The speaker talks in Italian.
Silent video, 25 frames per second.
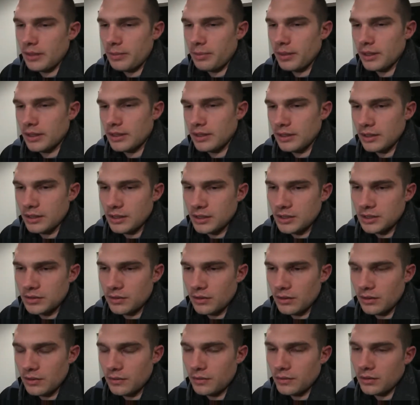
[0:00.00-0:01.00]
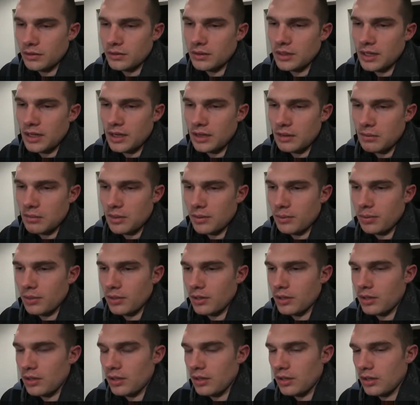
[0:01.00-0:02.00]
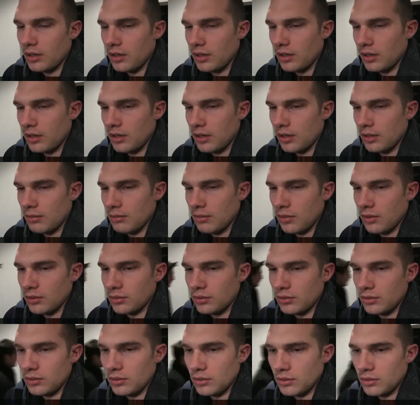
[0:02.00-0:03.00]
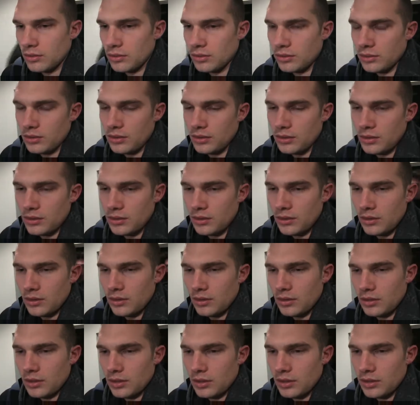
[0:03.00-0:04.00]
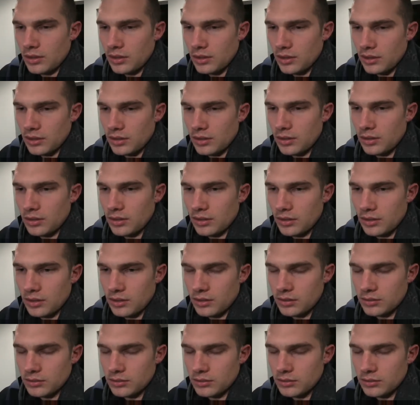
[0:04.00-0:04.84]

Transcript: dalle partite che si vanno a affrontare, ma poi il modulo eh,